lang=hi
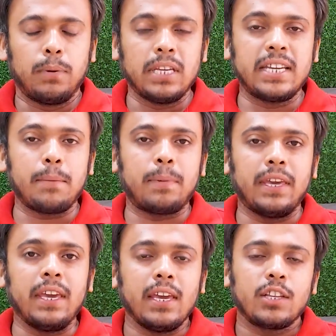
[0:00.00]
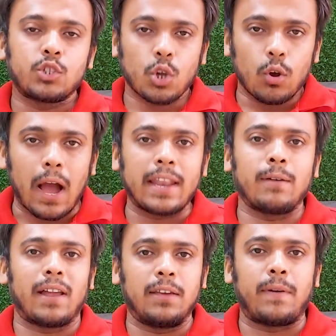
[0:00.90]
बीजेपी चौंकाने
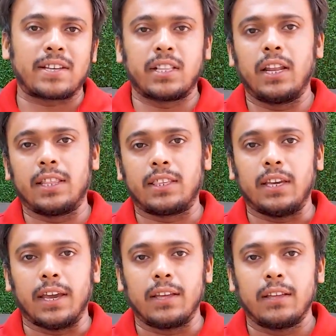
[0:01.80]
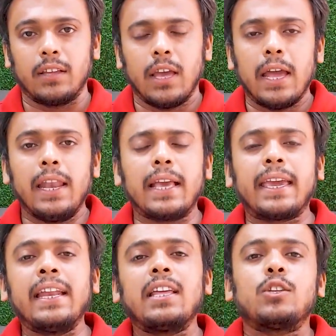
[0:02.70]
वाले फैसले लेती है
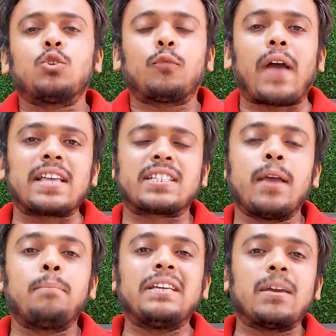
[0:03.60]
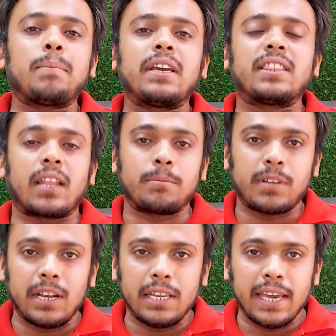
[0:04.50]
लेकिन जो फैसले बीजेपी की तरफ
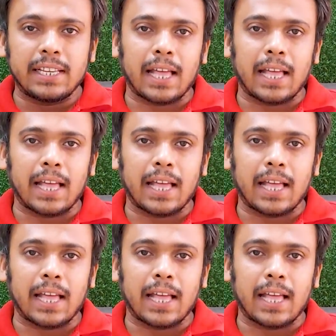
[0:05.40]
से लिए